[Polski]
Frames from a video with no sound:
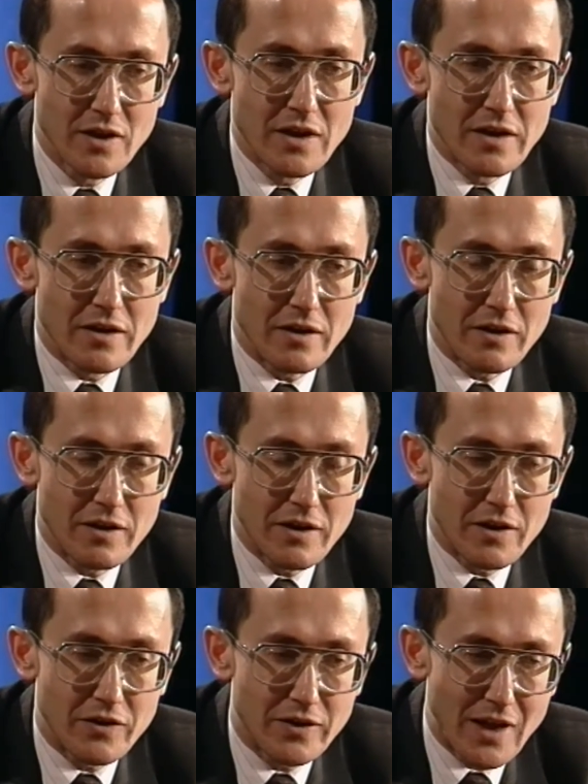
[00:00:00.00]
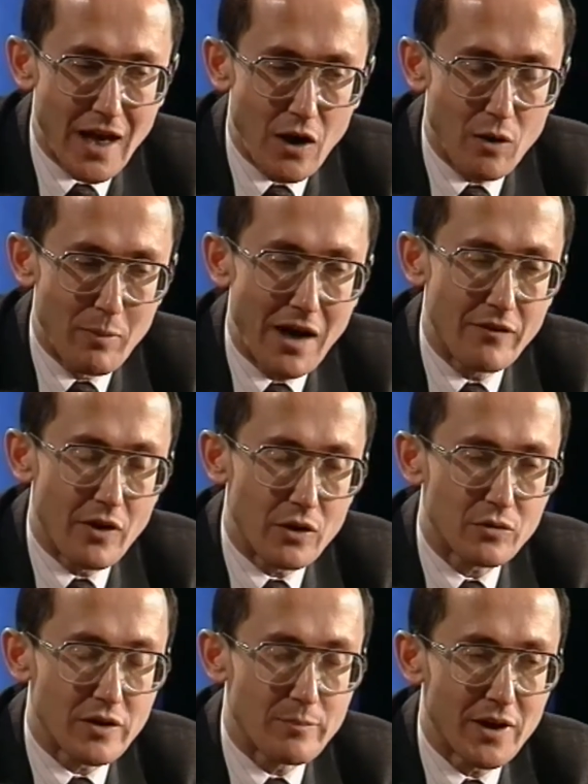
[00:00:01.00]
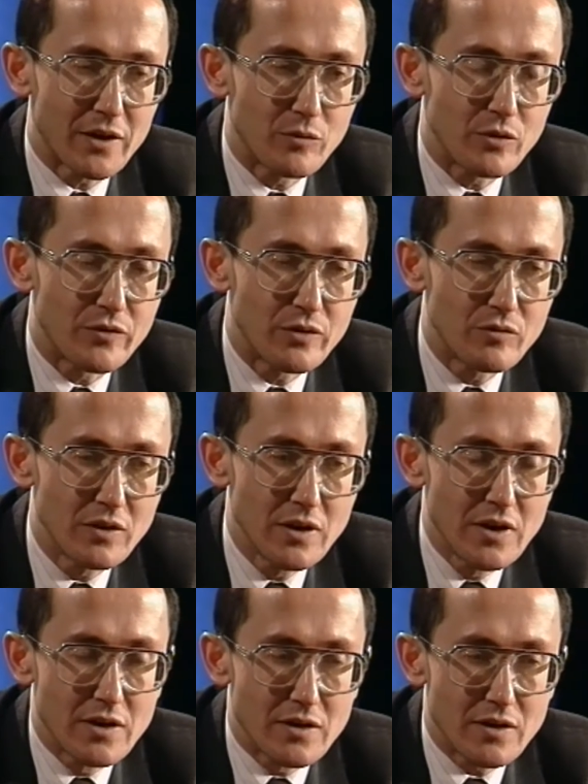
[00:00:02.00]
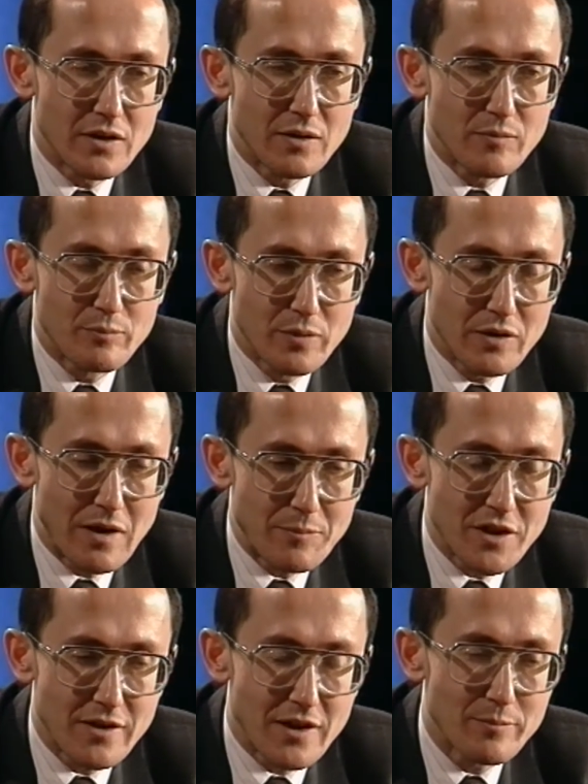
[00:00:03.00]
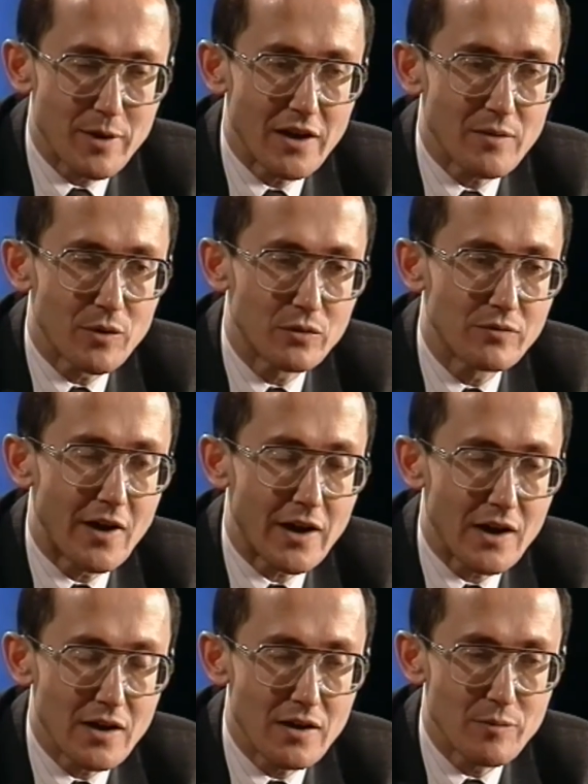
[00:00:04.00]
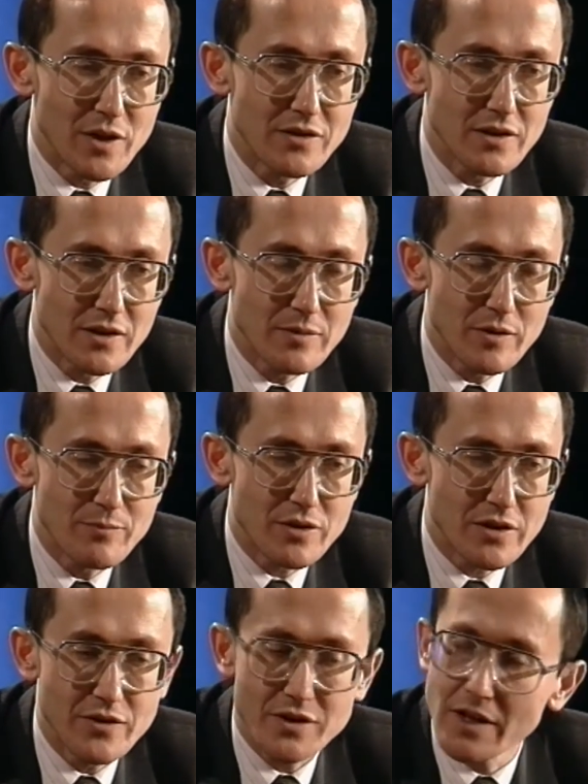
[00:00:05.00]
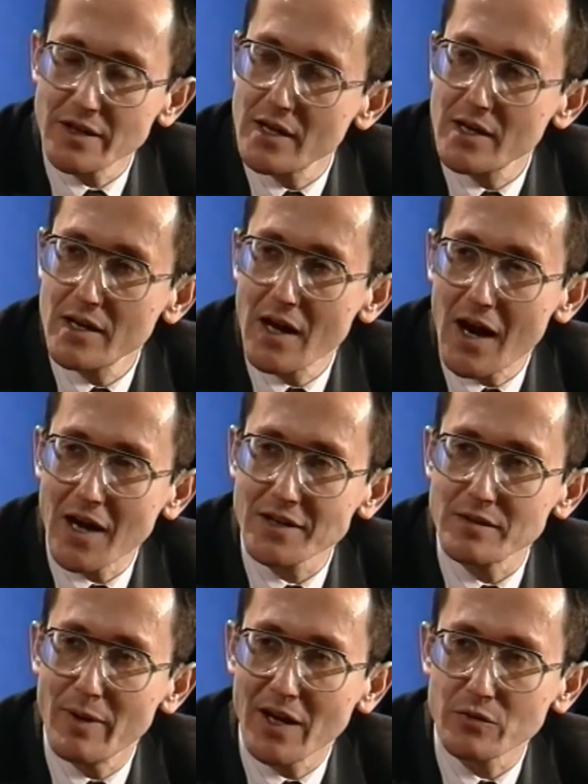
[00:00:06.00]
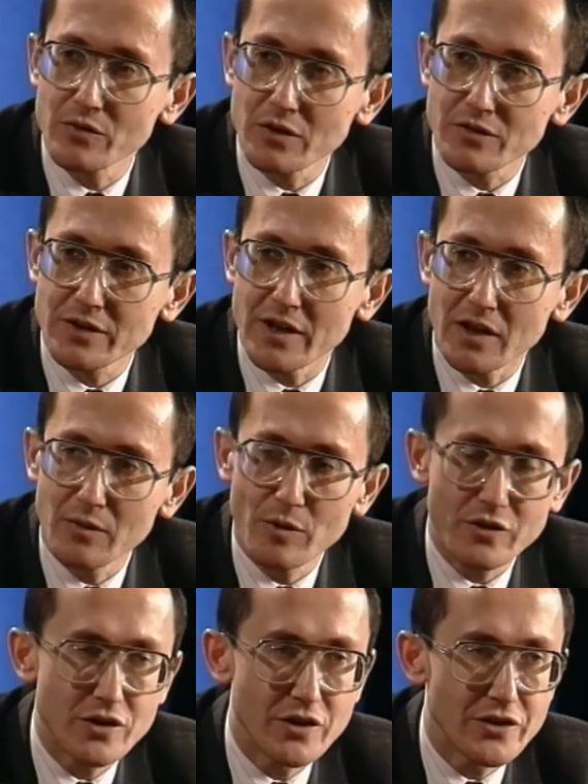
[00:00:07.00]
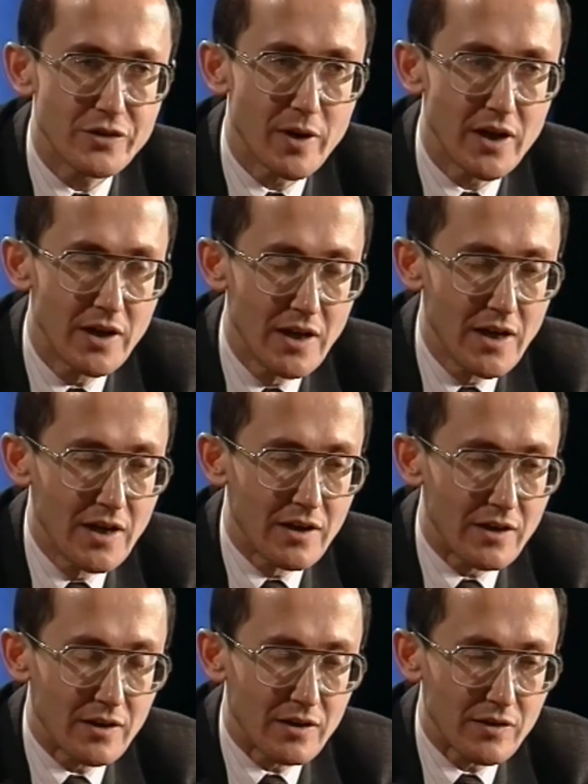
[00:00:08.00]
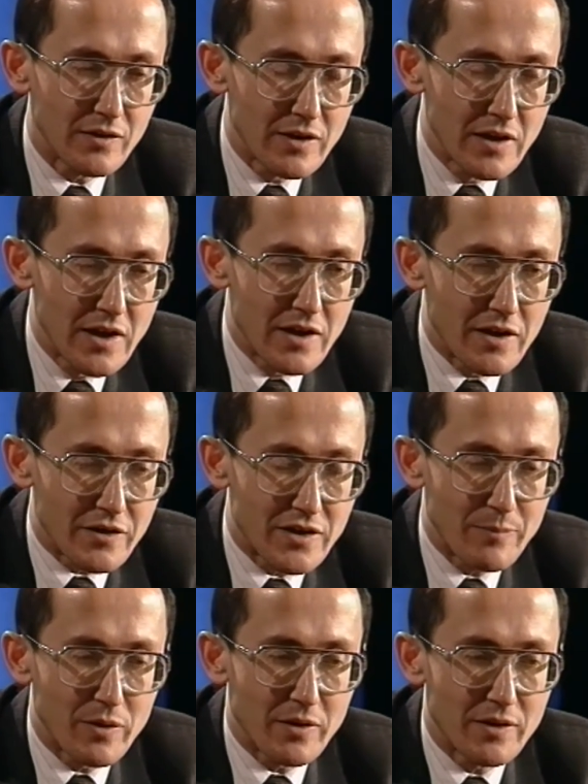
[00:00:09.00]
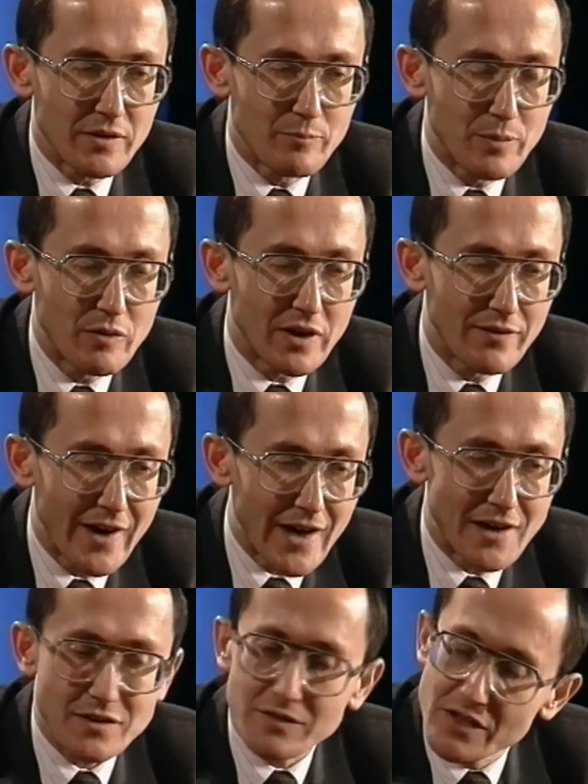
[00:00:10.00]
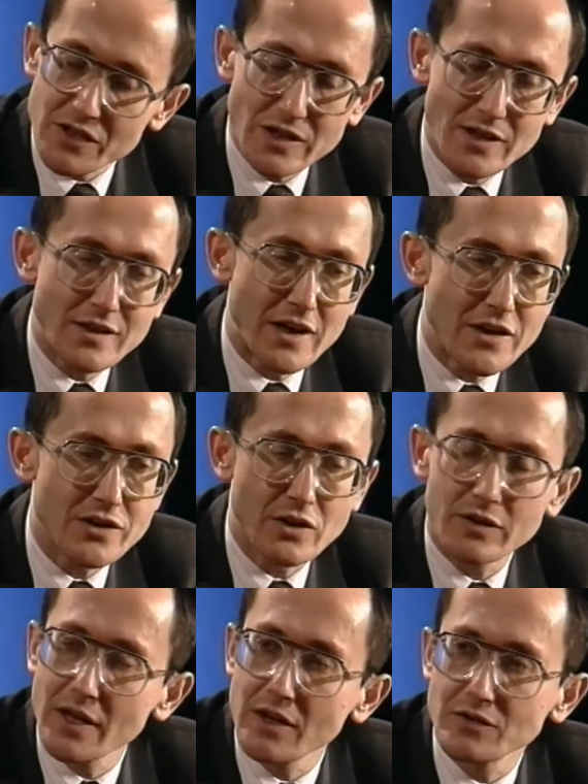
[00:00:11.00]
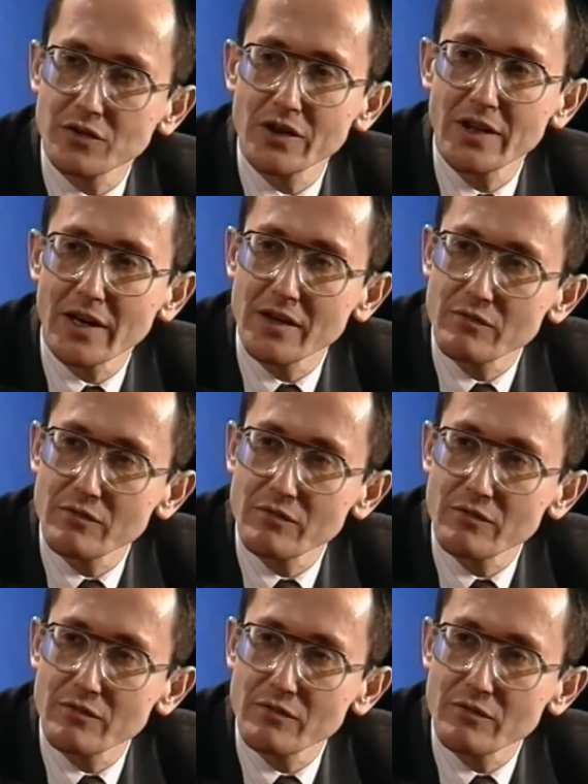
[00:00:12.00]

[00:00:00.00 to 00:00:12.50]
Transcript: E, ta obawa, o której Pan mówił, e, była przez nas brana pod uwagę między innymi przy wycenie akcji Banku Śląskiego, bo chcieliśmy, e, żeby były gwarancje, że niezależnie od tego, co się na giełdzie